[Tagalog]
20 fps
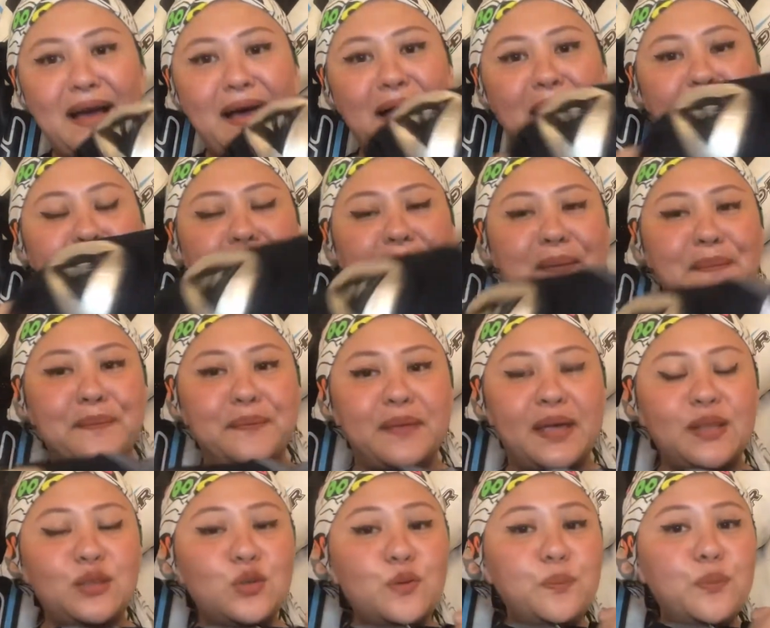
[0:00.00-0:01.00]
Um,
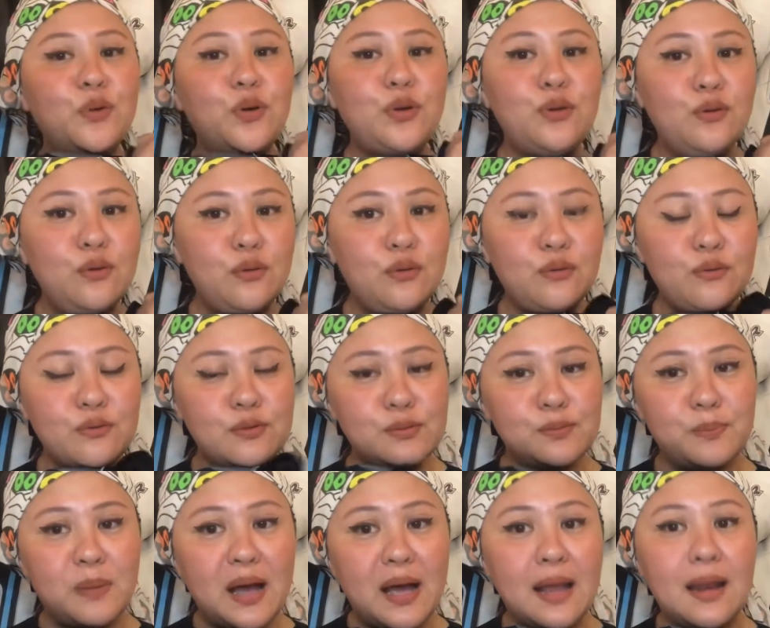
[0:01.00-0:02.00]
ito po yung
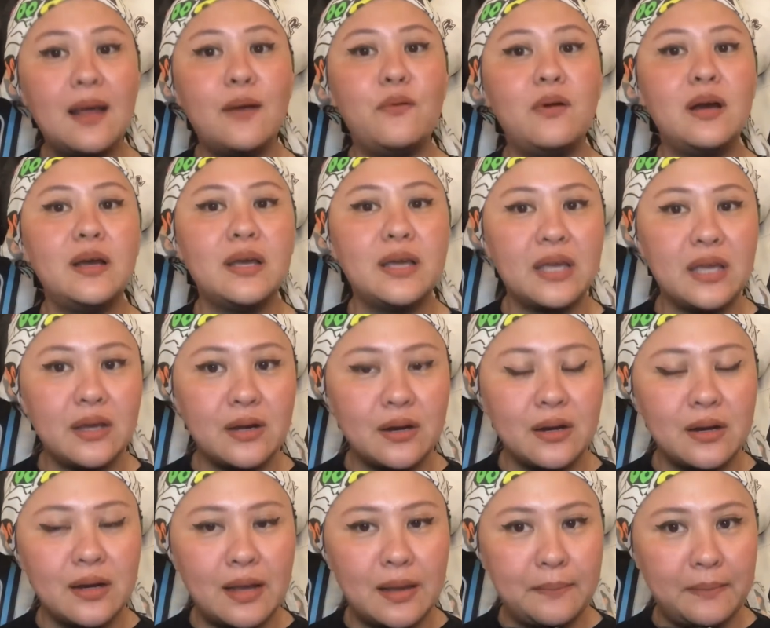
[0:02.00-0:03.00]
pangalawang gear
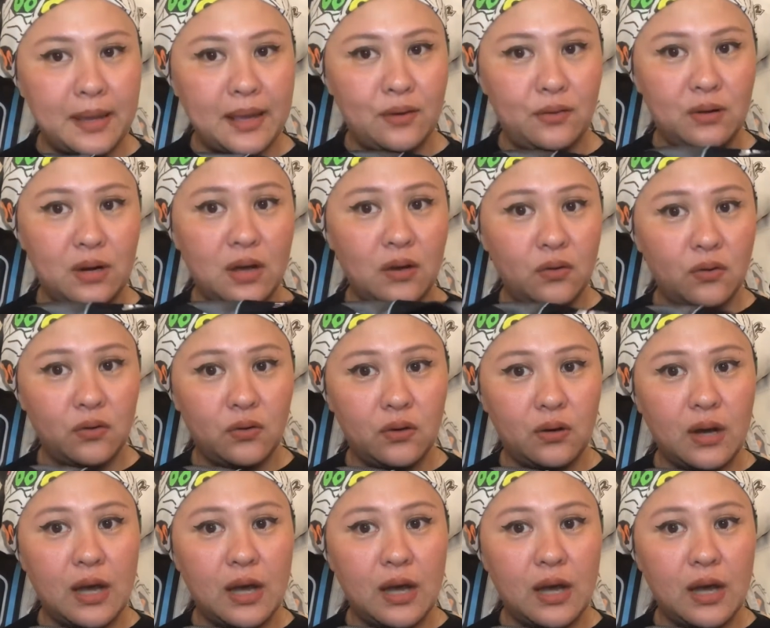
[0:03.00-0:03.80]
na meron ako.